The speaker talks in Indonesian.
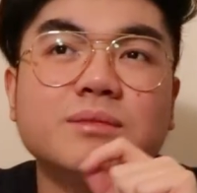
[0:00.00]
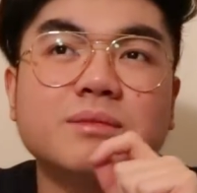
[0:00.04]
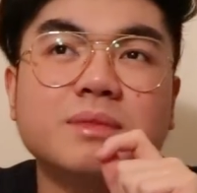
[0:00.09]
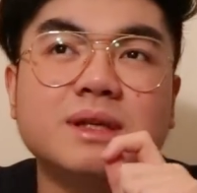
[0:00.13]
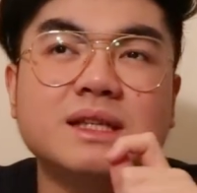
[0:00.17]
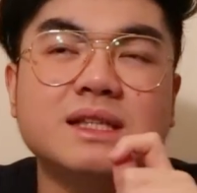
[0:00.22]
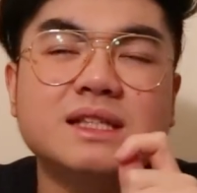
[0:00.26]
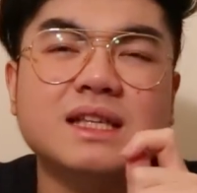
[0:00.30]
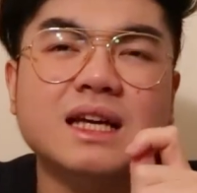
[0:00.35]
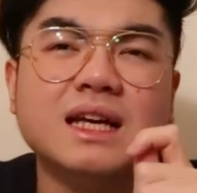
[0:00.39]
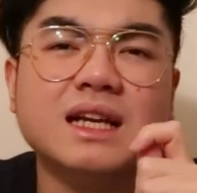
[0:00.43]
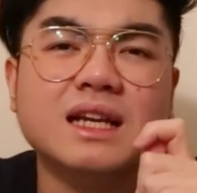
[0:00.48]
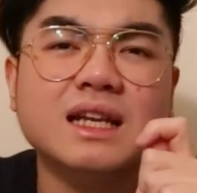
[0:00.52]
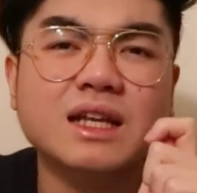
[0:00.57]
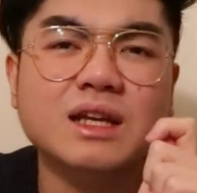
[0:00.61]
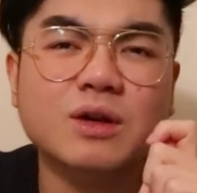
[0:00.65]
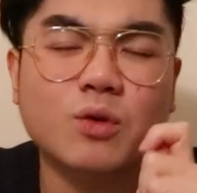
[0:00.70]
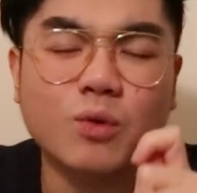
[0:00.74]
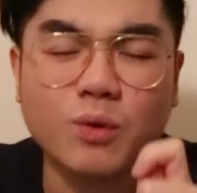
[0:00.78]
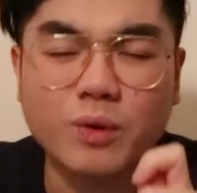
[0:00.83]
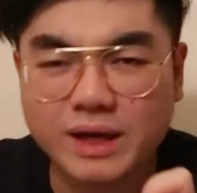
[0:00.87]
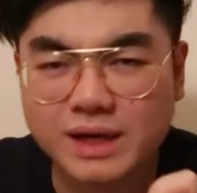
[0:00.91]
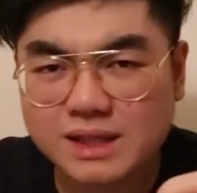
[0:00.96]
bisa
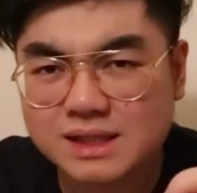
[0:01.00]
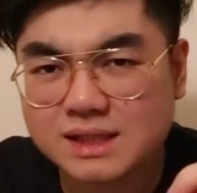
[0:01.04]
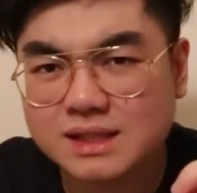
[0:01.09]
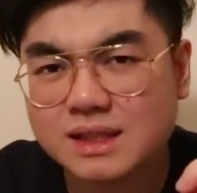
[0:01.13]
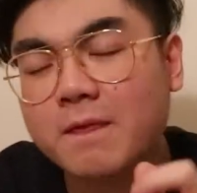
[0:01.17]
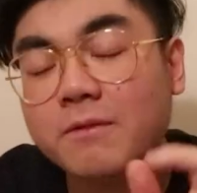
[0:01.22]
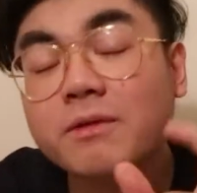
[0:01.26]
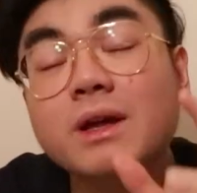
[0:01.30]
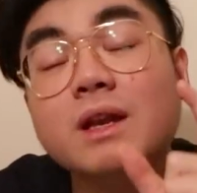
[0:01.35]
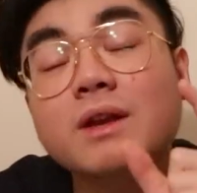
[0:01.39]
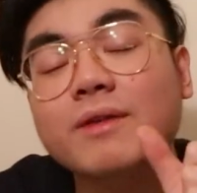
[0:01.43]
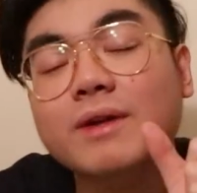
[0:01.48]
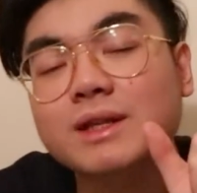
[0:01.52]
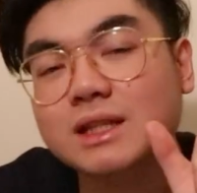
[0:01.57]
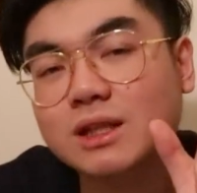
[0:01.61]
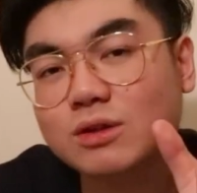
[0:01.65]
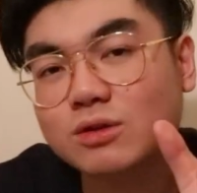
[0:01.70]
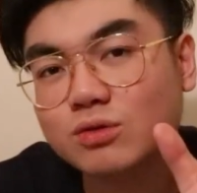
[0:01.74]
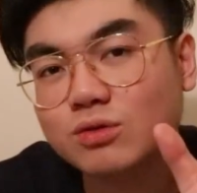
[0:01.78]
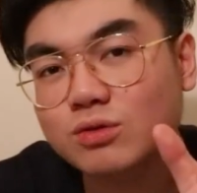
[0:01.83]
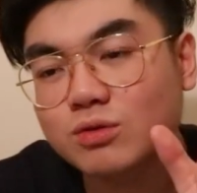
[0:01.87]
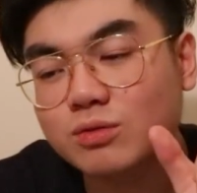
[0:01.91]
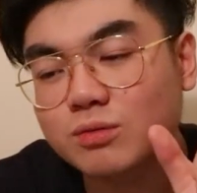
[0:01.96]
request verified
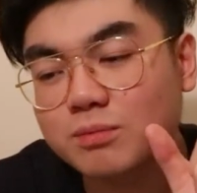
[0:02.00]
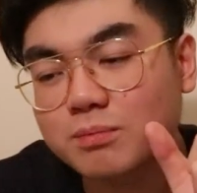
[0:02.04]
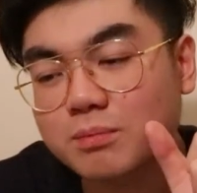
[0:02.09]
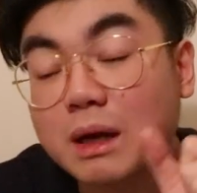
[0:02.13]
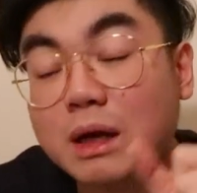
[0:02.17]
itu